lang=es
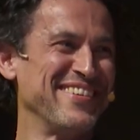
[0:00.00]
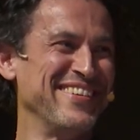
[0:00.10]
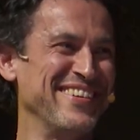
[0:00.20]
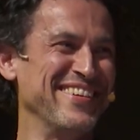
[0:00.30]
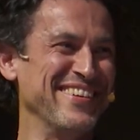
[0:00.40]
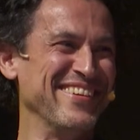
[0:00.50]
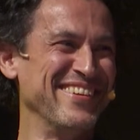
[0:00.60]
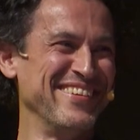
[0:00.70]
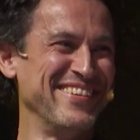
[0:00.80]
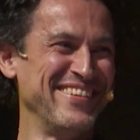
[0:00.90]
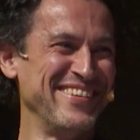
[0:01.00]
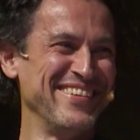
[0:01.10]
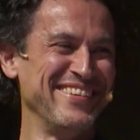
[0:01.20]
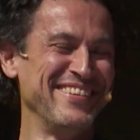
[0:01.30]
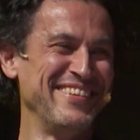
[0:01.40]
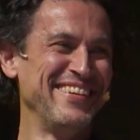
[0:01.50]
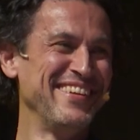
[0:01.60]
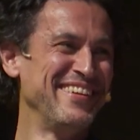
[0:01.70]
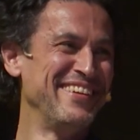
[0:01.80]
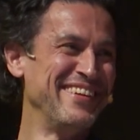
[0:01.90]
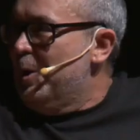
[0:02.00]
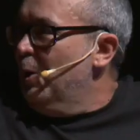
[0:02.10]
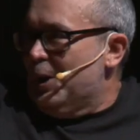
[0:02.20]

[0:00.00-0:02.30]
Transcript: muy temprano. Que yo, para ser cómico,